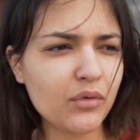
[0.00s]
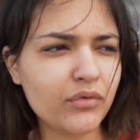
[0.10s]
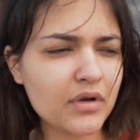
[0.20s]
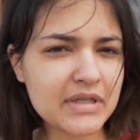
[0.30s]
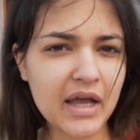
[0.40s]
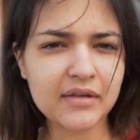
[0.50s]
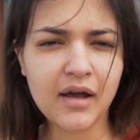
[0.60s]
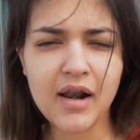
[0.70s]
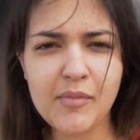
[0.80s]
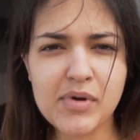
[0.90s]
le vlog
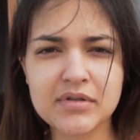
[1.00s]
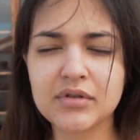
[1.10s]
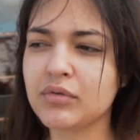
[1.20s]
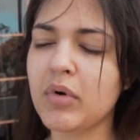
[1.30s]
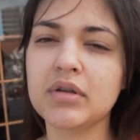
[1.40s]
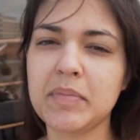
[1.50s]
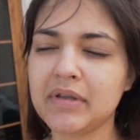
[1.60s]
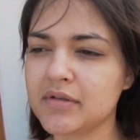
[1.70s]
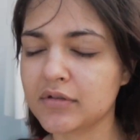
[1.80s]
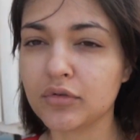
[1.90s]
s'arrêtera là, parce que bah, c'est pas
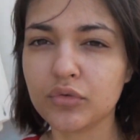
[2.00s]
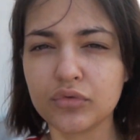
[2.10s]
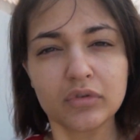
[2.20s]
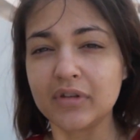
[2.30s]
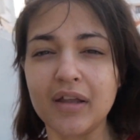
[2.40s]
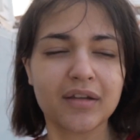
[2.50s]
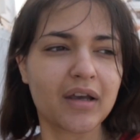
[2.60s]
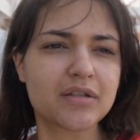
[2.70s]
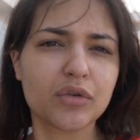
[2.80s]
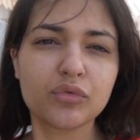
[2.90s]
très
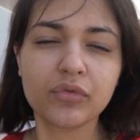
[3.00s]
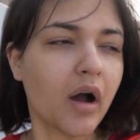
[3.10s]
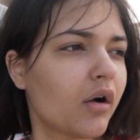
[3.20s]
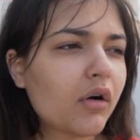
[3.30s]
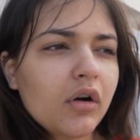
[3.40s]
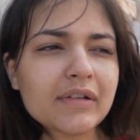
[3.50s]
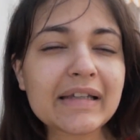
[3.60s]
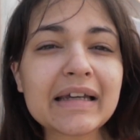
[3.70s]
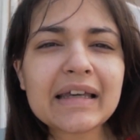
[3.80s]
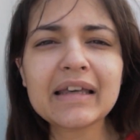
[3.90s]
intéressant de nous voir
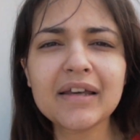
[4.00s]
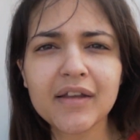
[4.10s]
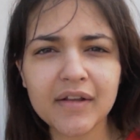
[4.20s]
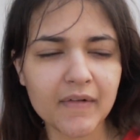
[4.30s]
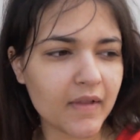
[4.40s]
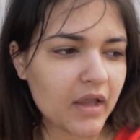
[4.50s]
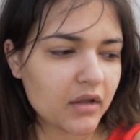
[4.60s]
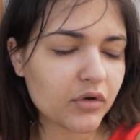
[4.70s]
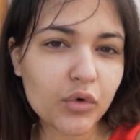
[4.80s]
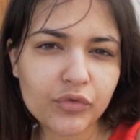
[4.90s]
rentrer
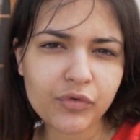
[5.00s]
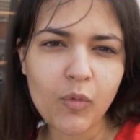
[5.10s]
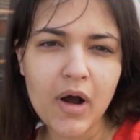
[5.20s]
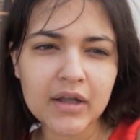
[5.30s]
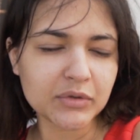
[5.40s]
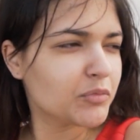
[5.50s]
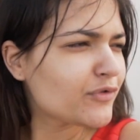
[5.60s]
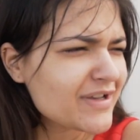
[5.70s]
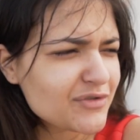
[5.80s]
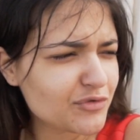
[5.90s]
dans le froid, de
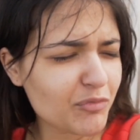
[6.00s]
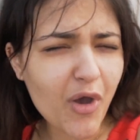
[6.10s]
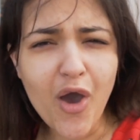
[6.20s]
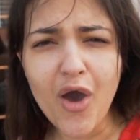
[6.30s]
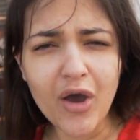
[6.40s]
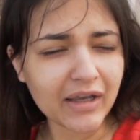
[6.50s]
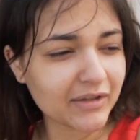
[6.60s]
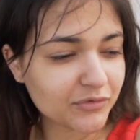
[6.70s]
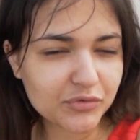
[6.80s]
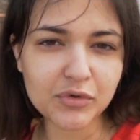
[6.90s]
mauvaise humeur et
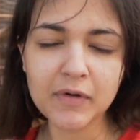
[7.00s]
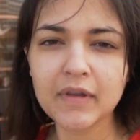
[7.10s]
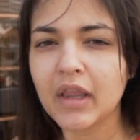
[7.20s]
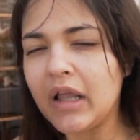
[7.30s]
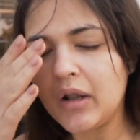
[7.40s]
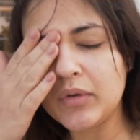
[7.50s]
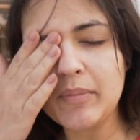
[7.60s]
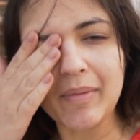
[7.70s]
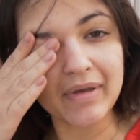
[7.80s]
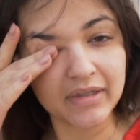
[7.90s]
tout. Là, on n'est
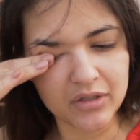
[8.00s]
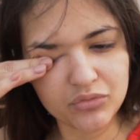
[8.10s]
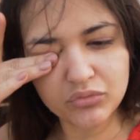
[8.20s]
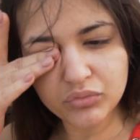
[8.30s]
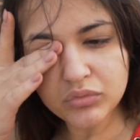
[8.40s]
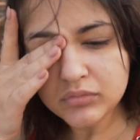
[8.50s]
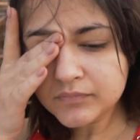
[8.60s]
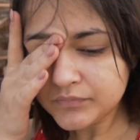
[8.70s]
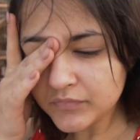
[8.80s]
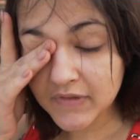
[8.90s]
pas maquillé du tout,
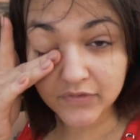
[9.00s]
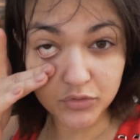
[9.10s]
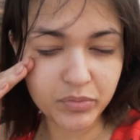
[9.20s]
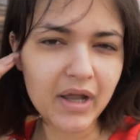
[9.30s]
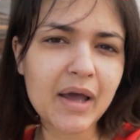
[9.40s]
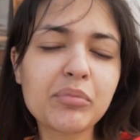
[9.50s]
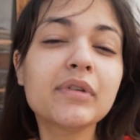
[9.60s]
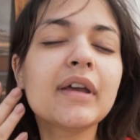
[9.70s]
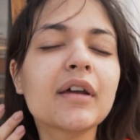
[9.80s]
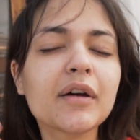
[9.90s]
ça fait du bien la peau
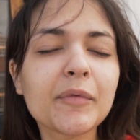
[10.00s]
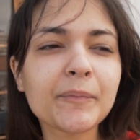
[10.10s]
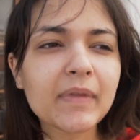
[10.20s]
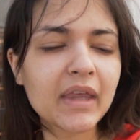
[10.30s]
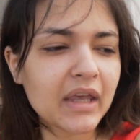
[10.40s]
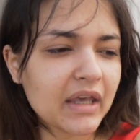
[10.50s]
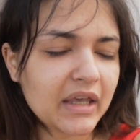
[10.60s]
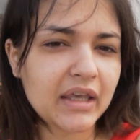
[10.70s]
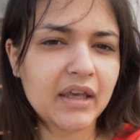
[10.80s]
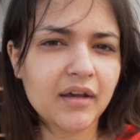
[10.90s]
d'ailleurs.
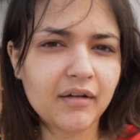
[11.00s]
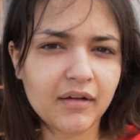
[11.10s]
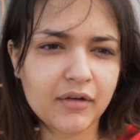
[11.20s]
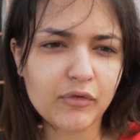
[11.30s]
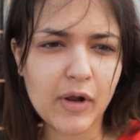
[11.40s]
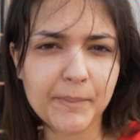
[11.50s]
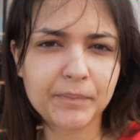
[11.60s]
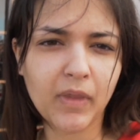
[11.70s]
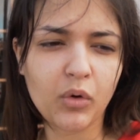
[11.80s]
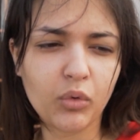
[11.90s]
Et voilà,
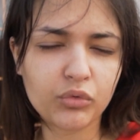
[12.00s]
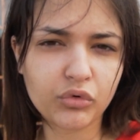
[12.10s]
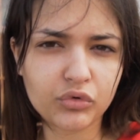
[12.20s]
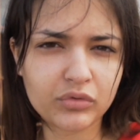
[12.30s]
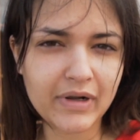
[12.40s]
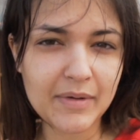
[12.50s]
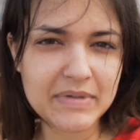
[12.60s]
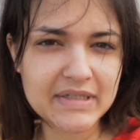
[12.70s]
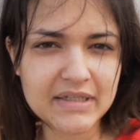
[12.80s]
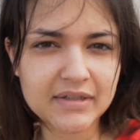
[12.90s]
on se retrouve à la
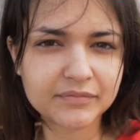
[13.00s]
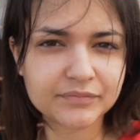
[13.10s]
piscine.